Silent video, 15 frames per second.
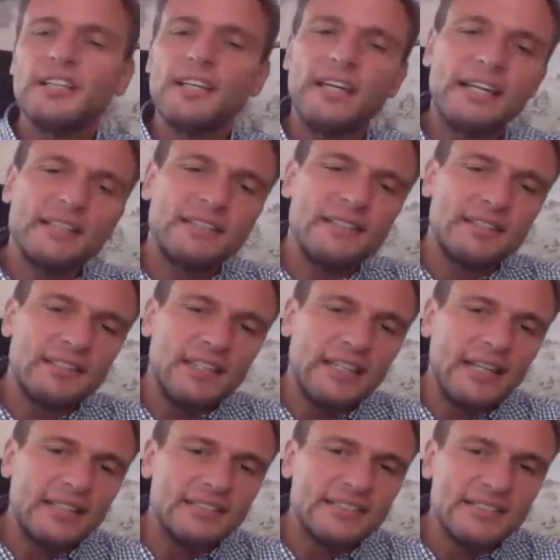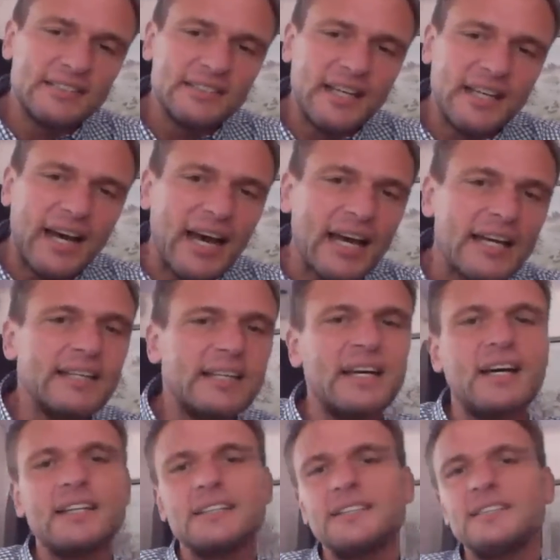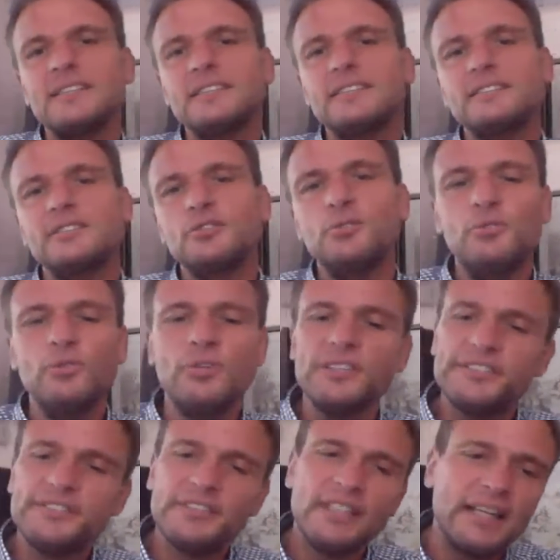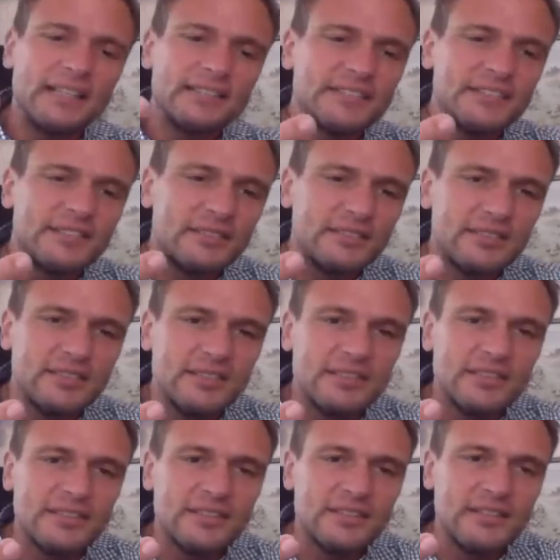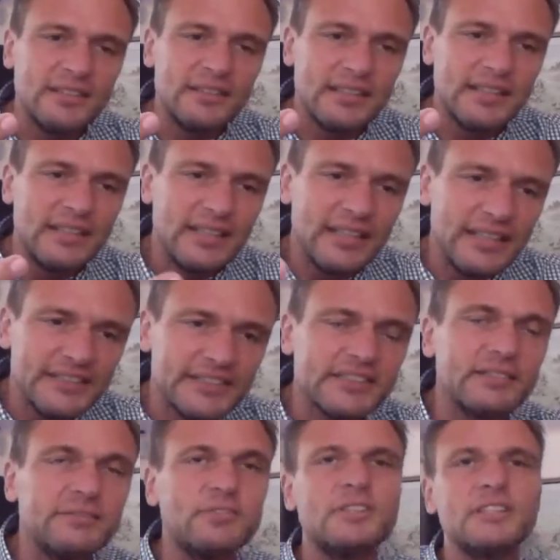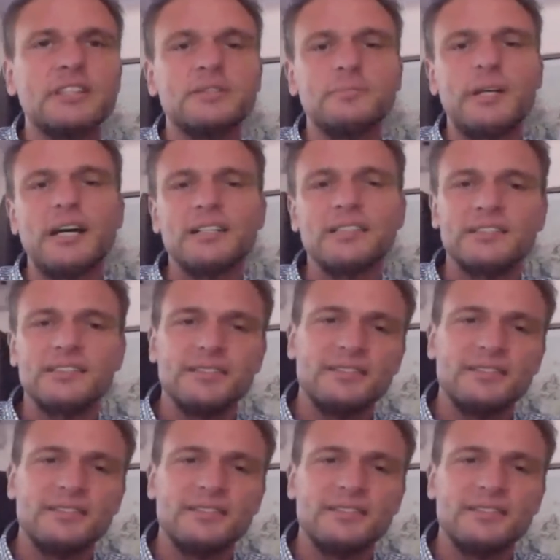gekriegt, die ganzen Einladetools, die ganzen, äh, die Liste wurde gemacht,